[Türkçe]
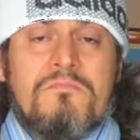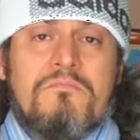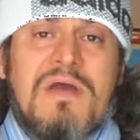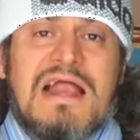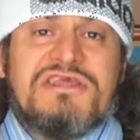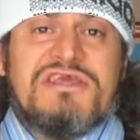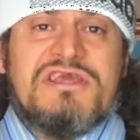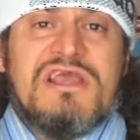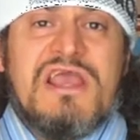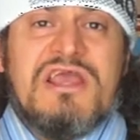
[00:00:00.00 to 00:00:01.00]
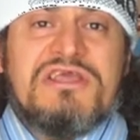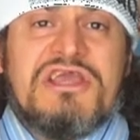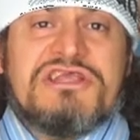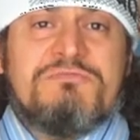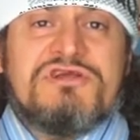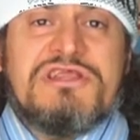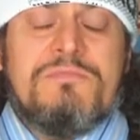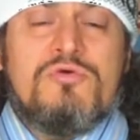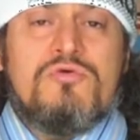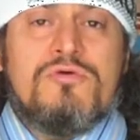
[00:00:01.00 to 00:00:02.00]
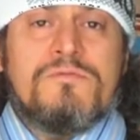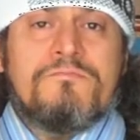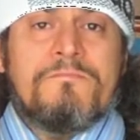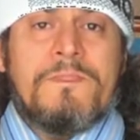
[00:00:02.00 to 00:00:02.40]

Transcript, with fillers: Belki geçmişte bir gün